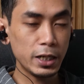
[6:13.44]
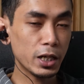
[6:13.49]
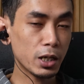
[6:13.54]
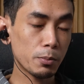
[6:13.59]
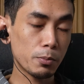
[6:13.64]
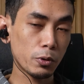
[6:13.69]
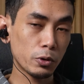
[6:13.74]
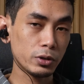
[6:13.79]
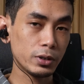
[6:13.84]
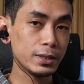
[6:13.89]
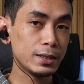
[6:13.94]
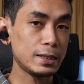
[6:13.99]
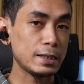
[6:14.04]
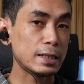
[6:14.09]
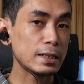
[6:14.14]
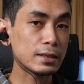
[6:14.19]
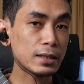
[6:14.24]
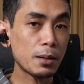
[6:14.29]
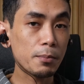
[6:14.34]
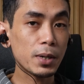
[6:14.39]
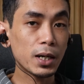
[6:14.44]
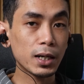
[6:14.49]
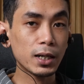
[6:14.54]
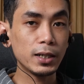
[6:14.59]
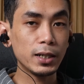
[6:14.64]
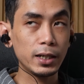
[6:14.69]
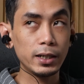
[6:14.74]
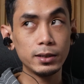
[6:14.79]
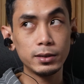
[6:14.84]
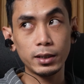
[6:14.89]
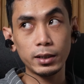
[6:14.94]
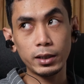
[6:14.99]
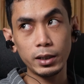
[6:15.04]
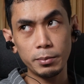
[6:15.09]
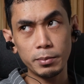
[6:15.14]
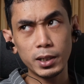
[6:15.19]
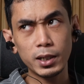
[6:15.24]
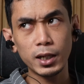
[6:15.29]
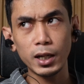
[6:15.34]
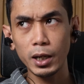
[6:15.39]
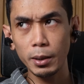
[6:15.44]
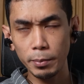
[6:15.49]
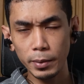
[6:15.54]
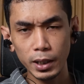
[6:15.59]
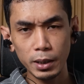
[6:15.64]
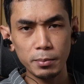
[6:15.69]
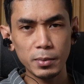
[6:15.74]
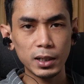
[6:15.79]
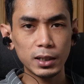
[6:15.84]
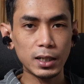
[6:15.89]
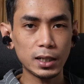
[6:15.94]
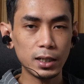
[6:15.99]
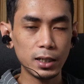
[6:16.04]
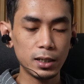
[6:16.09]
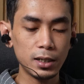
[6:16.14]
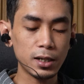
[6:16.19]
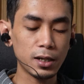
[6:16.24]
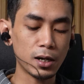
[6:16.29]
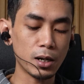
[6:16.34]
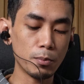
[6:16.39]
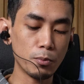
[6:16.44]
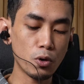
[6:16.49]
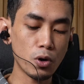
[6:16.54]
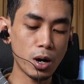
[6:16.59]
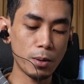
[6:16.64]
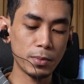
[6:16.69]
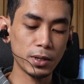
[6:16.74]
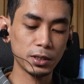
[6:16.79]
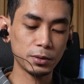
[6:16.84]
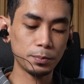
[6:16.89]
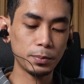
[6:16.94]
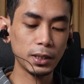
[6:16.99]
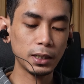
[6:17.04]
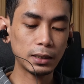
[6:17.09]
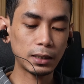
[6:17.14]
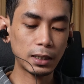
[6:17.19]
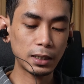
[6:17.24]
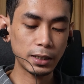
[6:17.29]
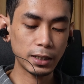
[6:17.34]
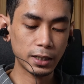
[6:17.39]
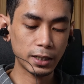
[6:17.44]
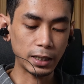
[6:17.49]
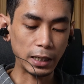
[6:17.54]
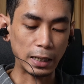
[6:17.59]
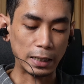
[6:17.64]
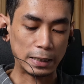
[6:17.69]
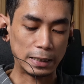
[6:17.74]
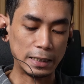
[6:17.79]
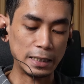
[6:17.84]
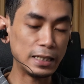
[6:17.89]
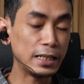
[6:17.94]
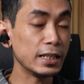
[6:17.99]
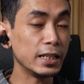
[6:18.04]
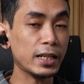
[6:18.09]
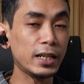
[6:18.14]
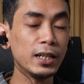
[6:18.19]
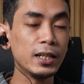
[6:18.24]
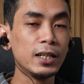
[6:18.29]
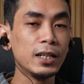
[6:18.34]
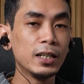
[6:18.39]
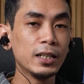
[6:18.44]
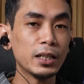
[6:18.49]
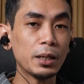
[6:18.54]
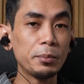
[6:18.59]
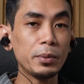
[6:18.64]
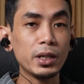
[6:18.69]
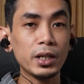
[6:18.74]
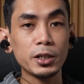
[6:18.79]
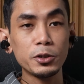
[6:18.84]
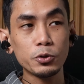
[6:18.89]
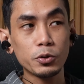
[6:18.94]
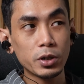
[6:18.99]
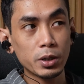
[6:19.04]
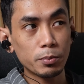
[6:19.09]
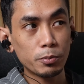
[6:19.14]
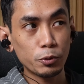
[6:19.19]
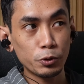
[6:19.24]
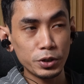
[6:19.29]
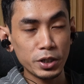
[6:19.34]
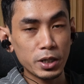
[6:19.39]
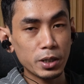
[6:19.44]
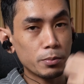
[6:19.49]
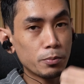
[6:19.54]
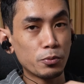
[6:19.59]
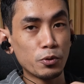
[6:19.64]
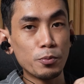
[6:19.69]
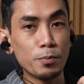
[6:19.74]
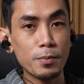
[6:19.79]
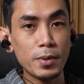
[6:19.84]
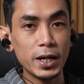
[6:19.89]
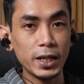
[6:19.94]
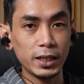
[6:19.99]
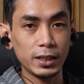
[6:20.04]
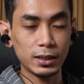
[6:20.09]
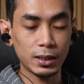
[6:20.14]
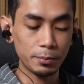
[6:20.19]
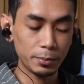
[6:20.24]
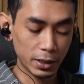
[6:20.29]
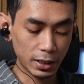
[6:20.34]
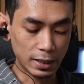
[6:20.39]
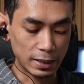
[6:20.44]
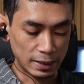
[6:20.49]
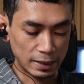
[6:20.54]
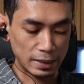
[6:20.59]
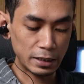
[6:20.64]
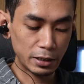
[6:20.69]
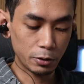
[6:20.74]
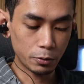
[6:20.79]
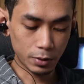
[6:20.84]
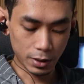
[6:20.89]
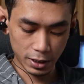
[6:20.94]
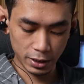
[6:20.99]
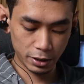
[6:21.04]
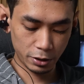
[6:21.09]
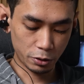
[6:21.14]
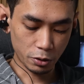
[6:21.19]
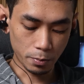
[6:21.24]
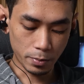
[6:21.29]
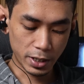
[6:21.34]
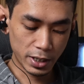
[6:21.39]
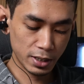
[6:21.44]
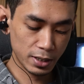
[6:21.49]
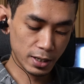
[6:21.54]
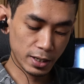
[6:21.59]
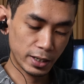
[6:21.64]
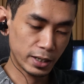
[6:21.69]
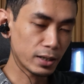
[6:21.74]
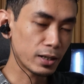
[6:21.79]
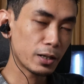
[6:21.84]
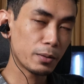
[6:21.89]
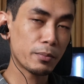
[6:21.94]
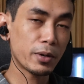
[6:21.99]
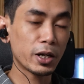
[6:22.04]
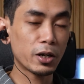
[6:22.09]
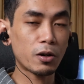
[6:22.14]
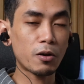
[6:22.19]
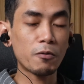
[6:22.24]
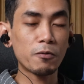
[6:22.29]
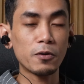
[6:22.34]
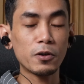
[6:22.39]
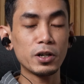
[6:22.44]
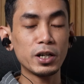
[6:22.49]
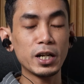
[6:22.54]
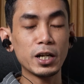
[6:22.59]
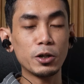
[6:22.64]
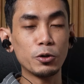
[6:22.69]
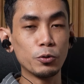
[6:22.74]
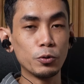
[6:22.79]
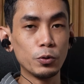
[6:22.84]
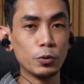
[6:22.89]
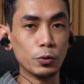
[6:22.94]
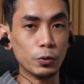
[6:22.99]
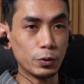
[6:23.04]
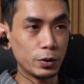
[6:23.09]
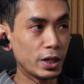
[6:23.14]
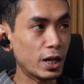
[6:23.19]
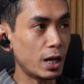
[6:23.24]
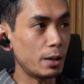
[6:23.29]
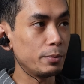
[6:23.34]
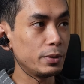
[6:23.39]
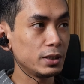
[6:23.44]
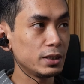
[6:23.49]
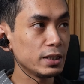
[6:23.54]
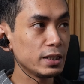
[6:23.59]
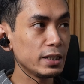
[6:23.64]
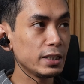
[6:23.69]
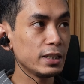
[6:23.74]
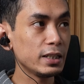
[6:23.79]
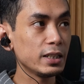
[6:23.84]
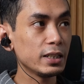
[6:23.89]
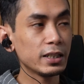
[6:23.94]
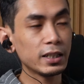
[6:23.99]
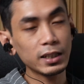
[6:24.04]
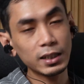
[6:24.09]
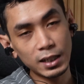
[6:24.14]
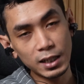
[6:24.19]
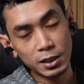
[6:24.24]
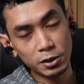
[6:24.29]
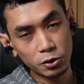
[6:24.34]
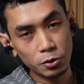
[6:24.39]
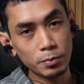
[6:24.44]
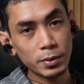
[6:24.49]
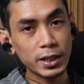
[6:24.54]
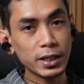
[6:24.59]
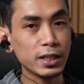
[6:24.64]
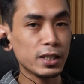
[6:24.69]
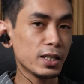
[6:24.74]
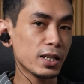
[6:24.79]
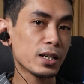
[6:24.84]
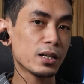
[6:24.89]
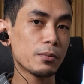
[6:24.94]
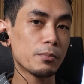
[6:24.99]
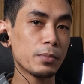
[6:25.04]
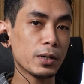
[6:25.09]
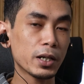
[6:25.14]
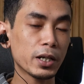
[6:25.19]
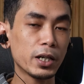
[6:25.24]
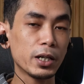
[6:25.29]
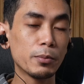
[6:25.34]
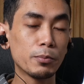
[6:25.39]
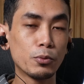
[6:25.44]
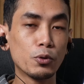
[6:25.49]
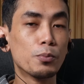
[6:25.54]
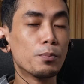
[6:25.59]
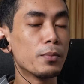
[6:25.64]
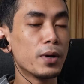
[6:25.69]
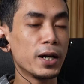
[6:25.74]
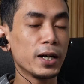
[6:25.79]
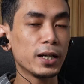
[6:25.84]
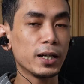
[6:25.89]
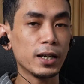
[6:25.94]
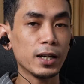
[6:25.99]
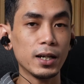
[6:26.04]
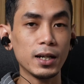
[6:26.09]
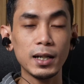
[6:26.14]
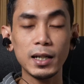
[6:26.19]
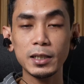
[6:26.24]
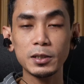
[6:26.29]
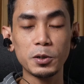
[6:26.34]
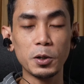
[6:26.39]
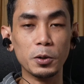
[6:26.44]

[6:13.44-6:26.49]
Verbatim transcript: yang posisinya sama kayak EZ5 dan EP5 tadi, dia gabung sama splitternya kayak gini ya. Tapi dia juga punya boom mic, tapi kali ini gue lagi cobain yang inline microphone-nya dulu. Ya, abis ini kita cobain yang pakai boom mic-nya. Let's